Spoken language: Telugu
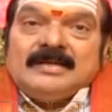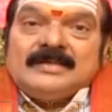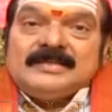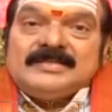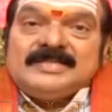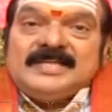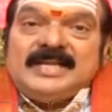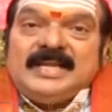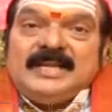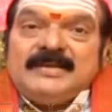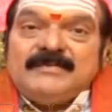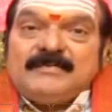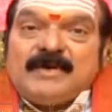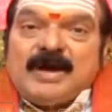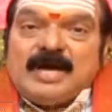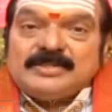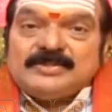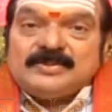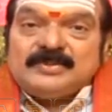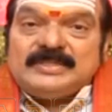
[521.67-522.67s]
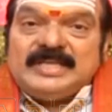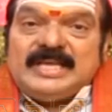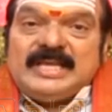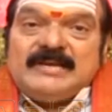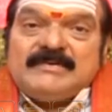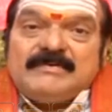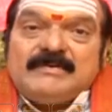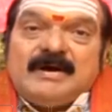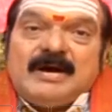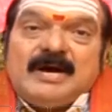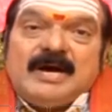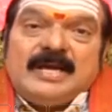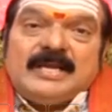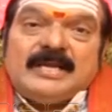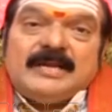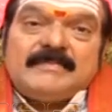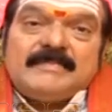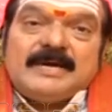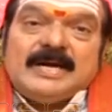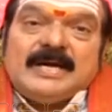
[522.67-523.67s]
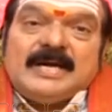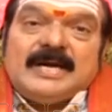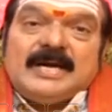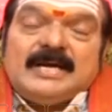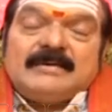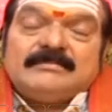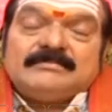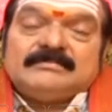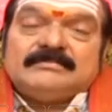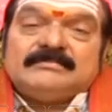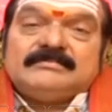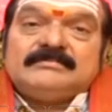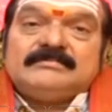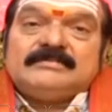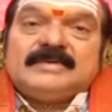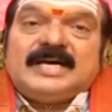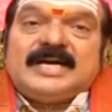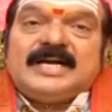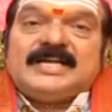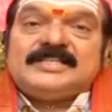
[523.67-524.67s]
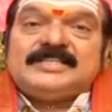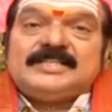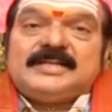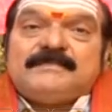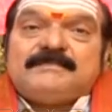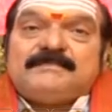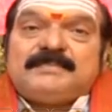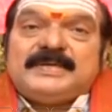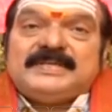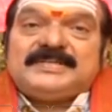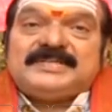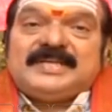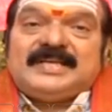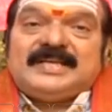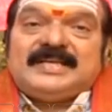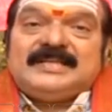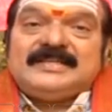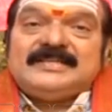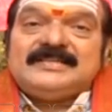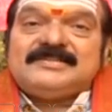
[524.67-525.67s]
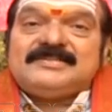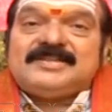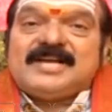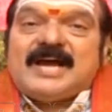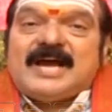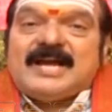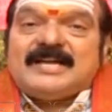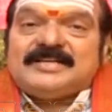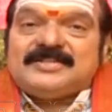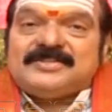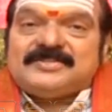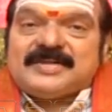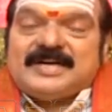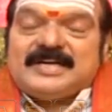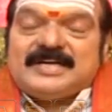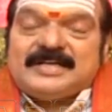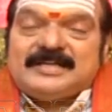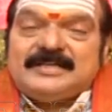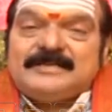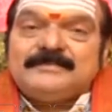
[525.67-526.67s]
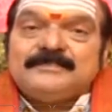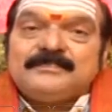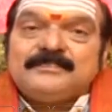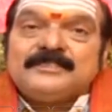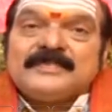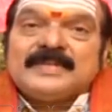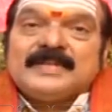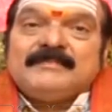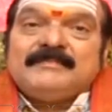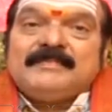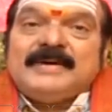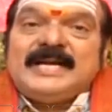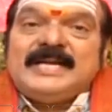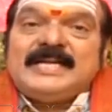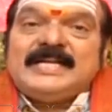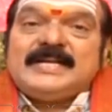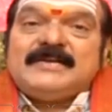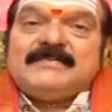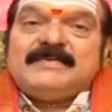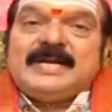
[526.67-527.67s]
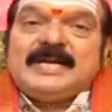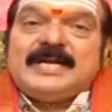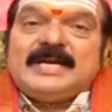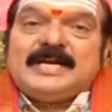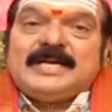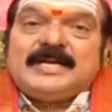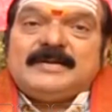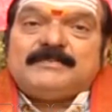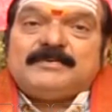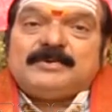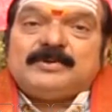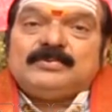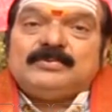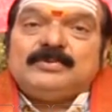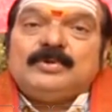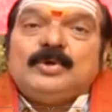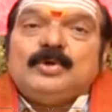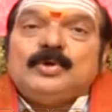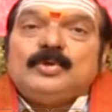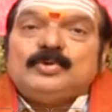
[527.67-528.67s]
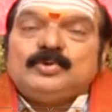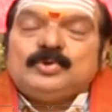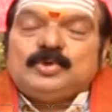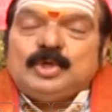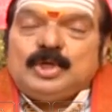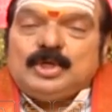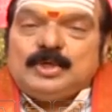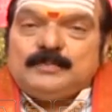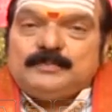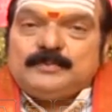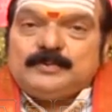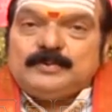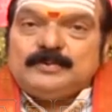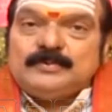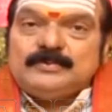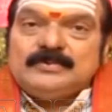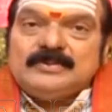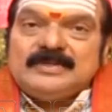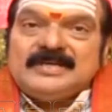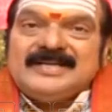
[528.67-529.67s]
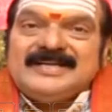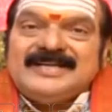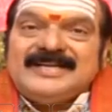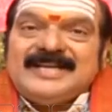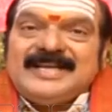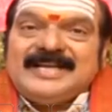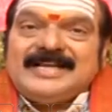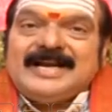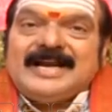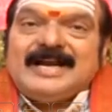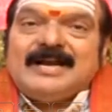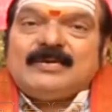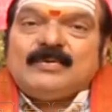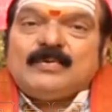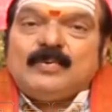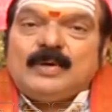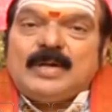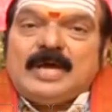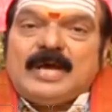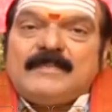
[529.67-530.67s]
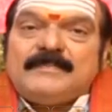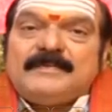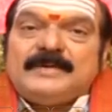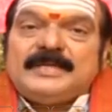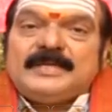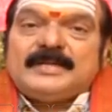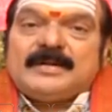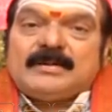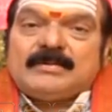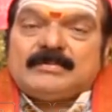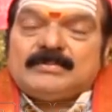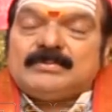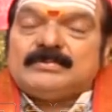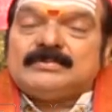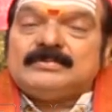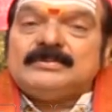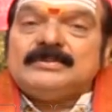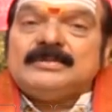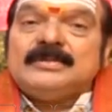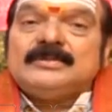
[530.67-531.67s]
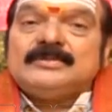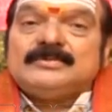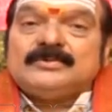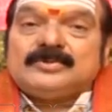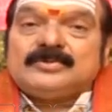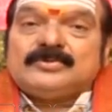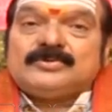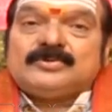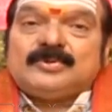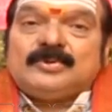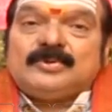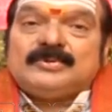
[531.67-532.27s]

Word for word: శ్రీ వాసుదేవాయ మంగళం అని చెప్పేసి ధ్యానించండి బయటికి వెళ్ళేటప్పుడు తెలుపు లేక గులాబీ రంగు దుస్తులు